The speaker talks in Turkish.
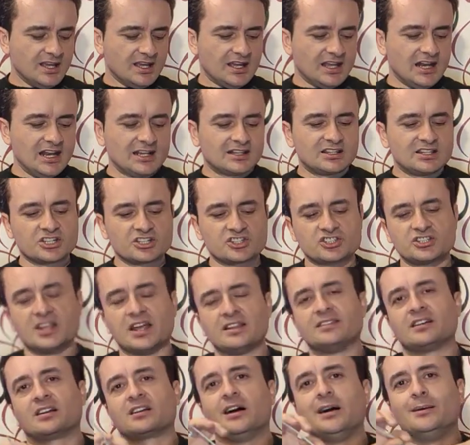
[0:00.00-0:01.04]

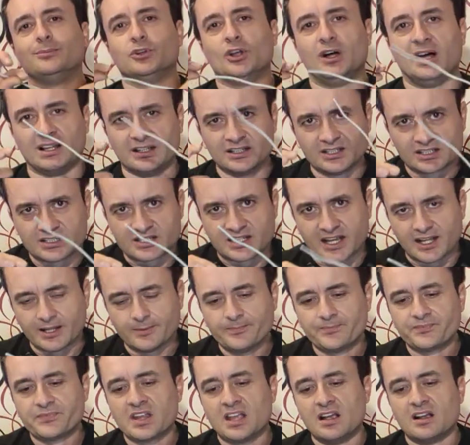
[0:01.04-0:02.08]
Elektrikçiden de kablo
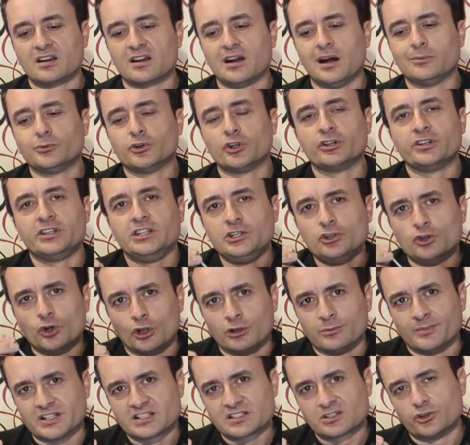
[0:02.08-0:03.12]
alırken Kablonun iyi
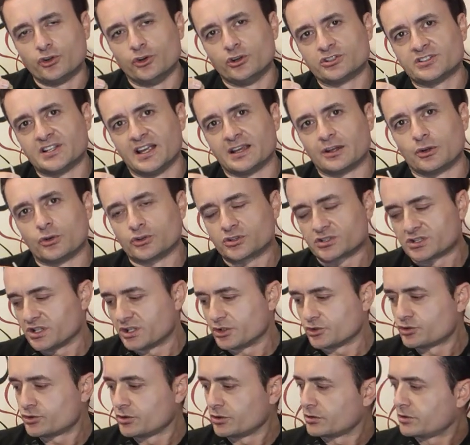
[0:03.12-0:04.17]
olmasına özen
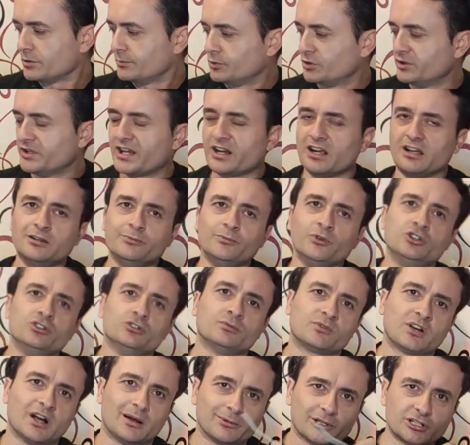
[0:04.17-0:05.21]
gösterin. Çünkü bunlar
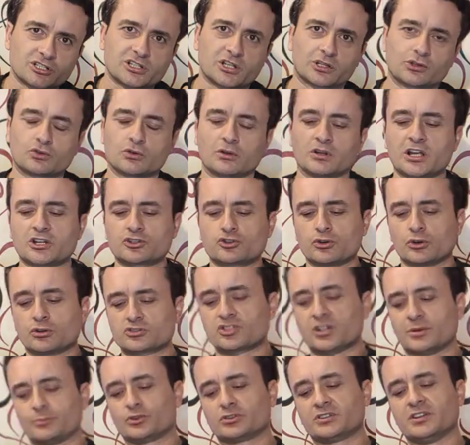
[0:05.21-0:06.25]
alüminyum kablo satıyorlar.
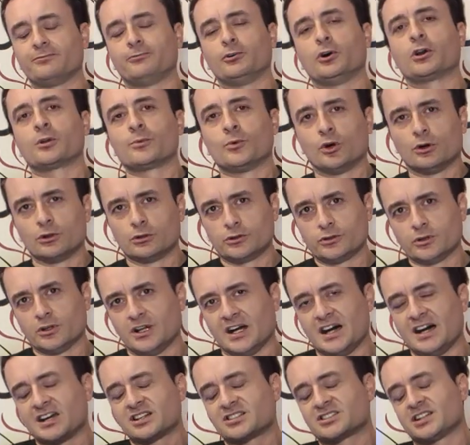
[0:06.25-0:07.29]
Çok çabuk deforme
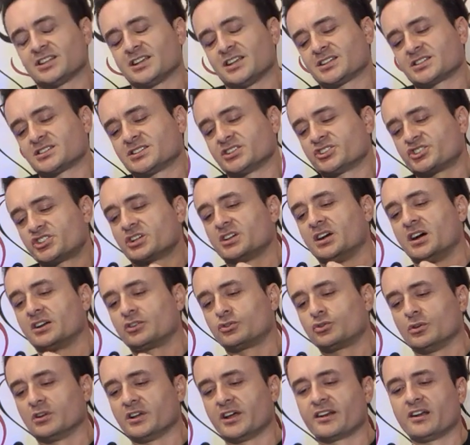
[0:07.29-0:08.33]
oluyor. Arızalar sık
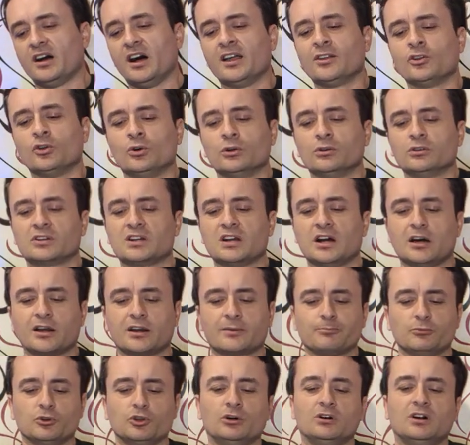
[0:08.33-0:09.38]
çıkartıyorlar. Hanoğlu
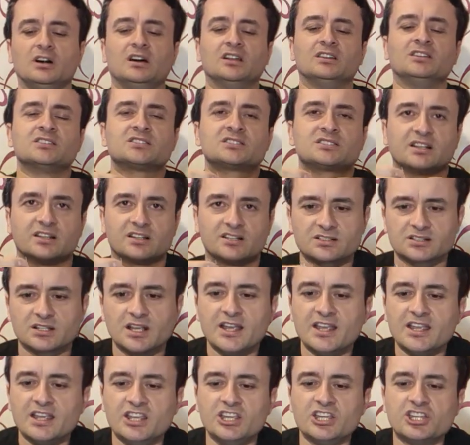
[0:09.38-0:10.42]
kablo alırsanız
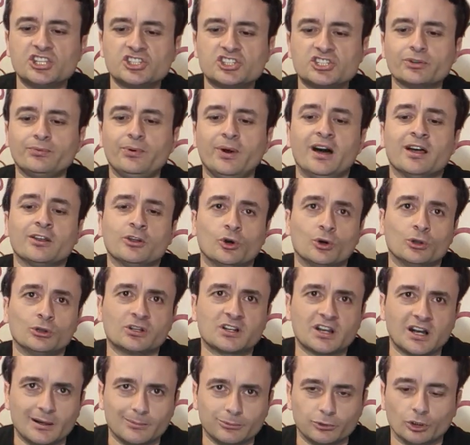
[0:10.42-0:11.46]
iki çift
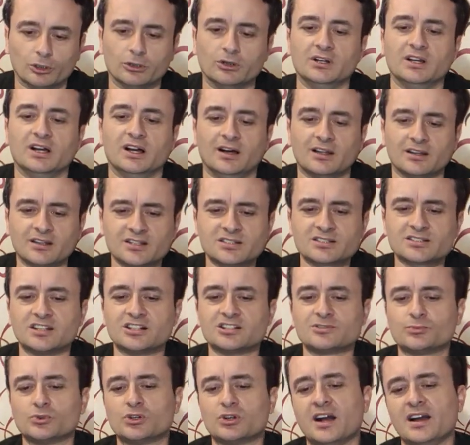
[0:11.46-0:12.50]
Hanoğlu kablo
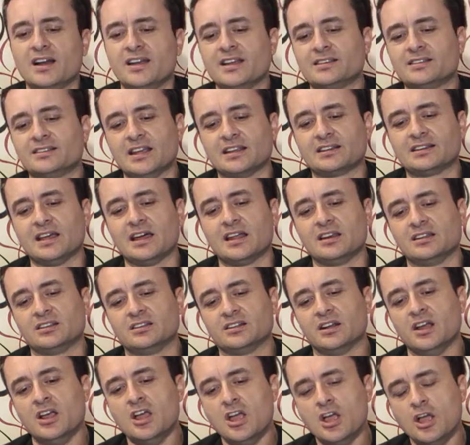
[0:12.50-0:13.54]
alırsanız bu gayet
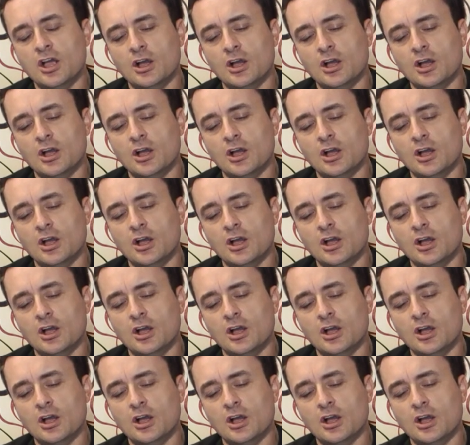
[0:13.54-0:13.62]
yeterlidir.